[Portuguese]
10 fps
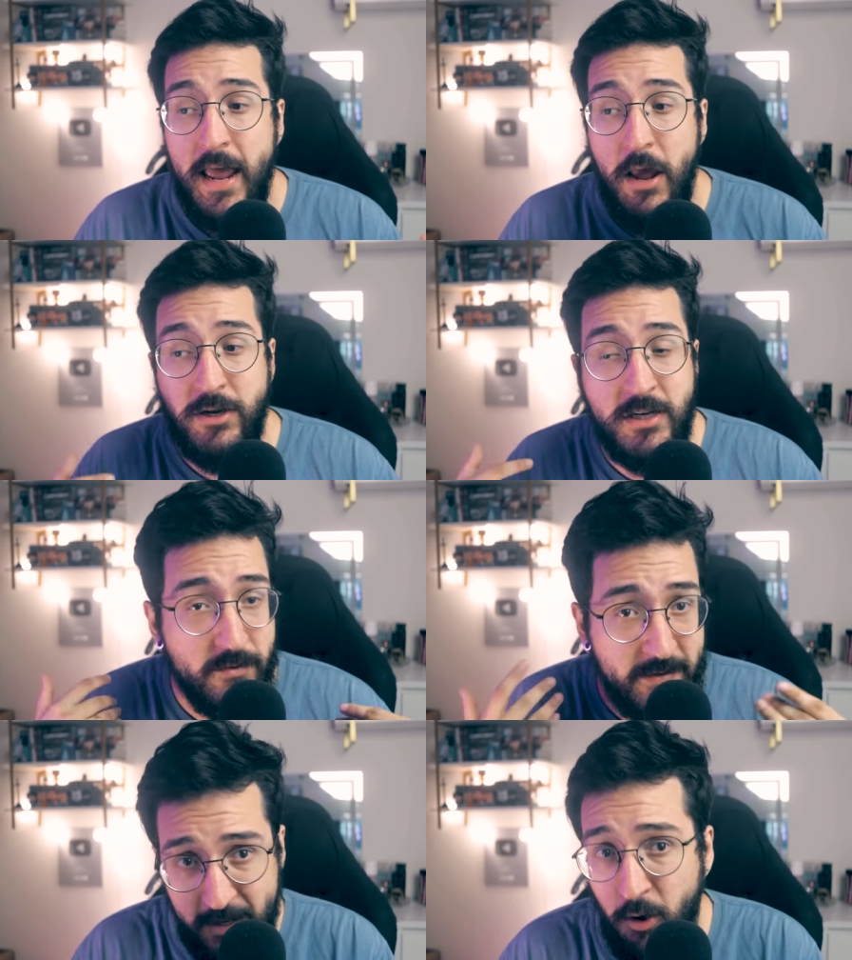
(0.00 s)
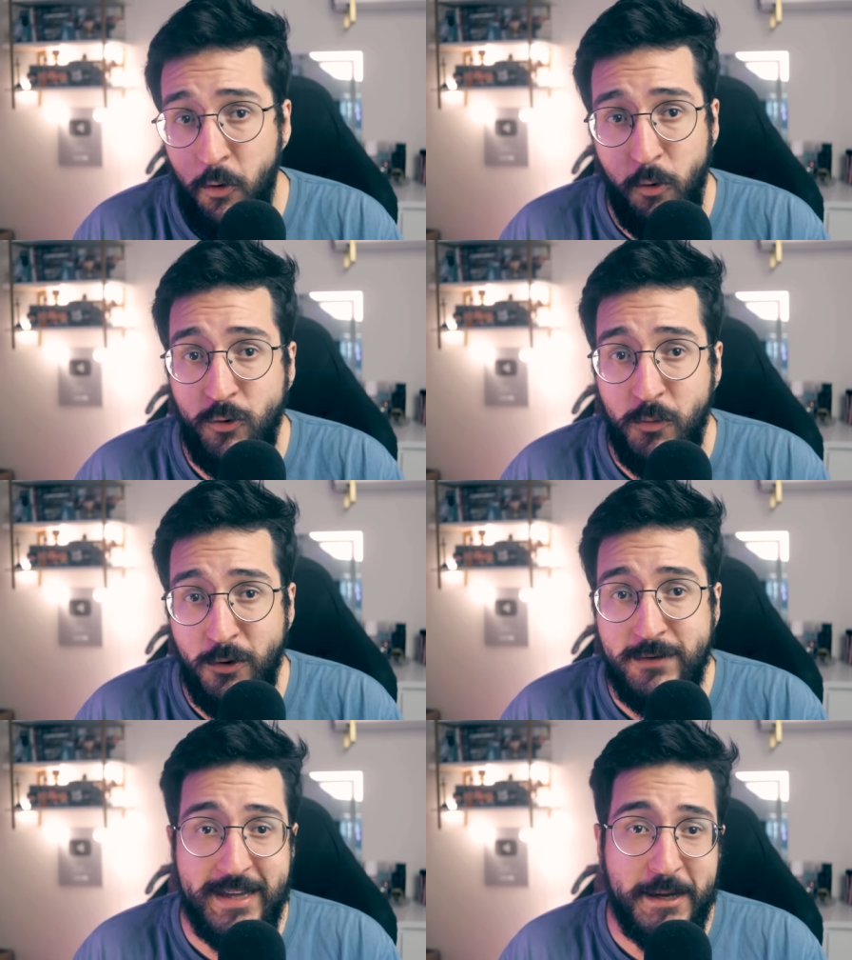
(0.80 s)
Eu acho que você, como
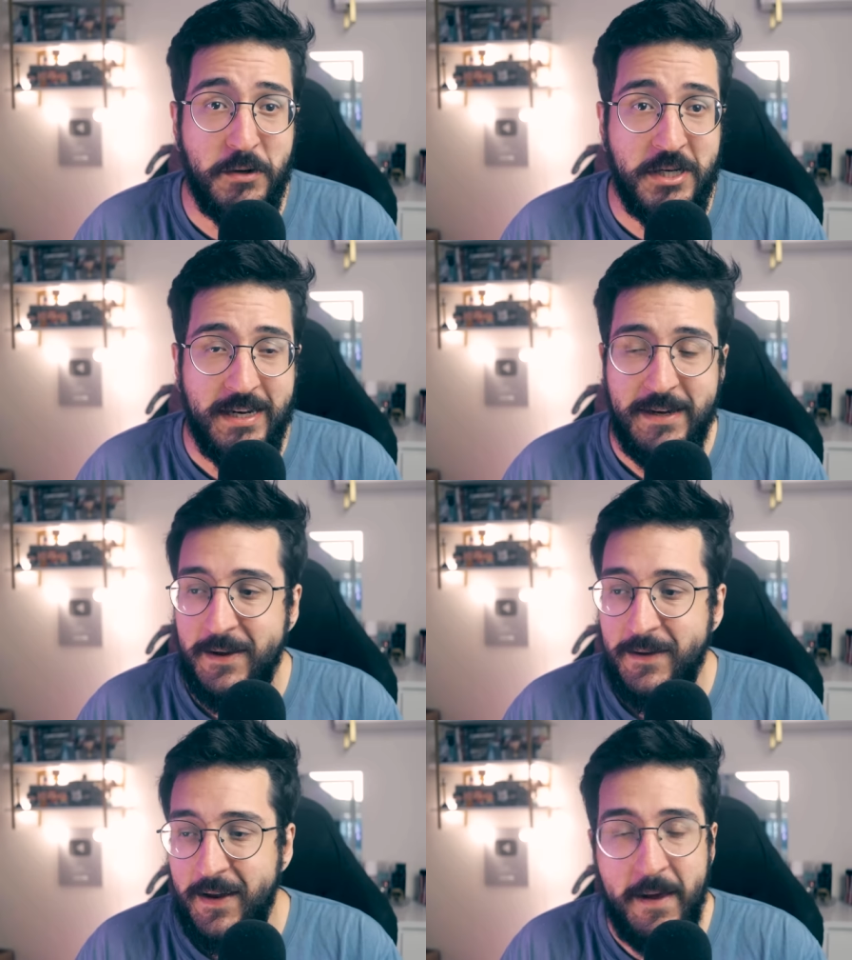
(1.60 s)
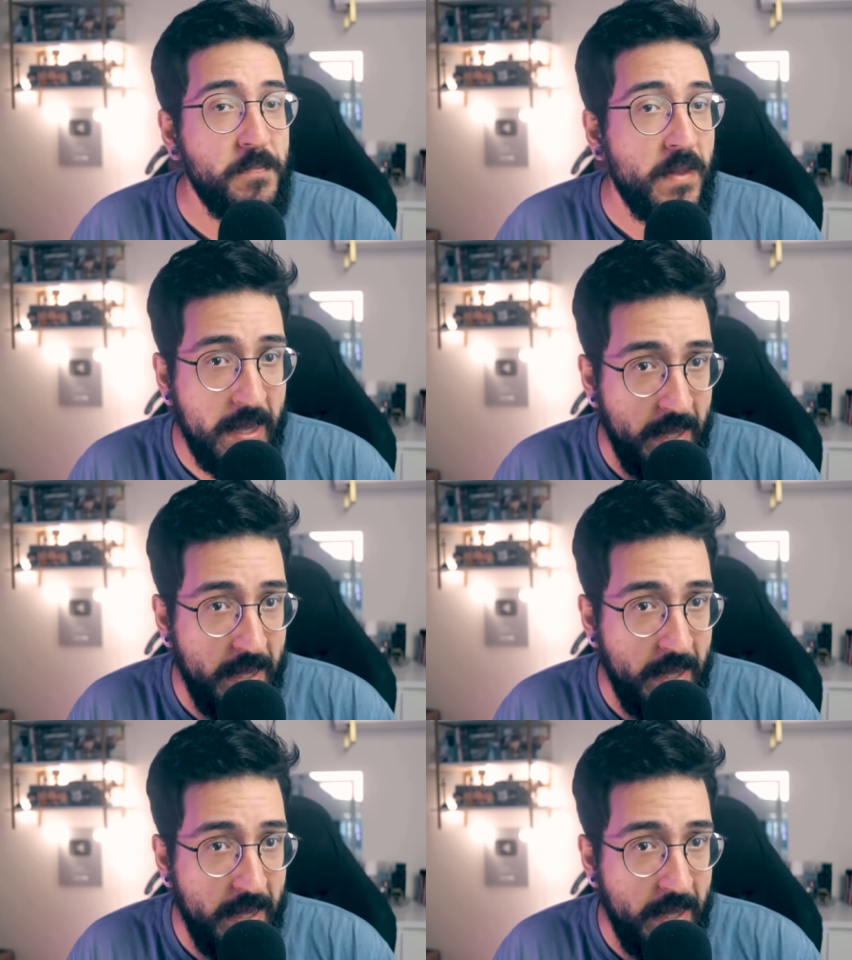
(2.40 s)
consumidor, você tem que pedir, né?